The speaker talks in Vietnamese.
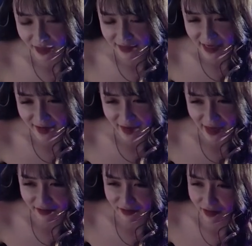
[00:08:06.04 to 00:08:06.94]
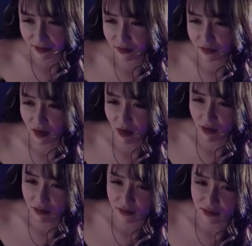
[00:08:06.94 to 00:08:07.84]
Anh Sang ơi, anh thích
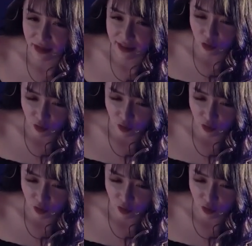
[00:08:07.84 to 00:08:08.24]
uh, đi du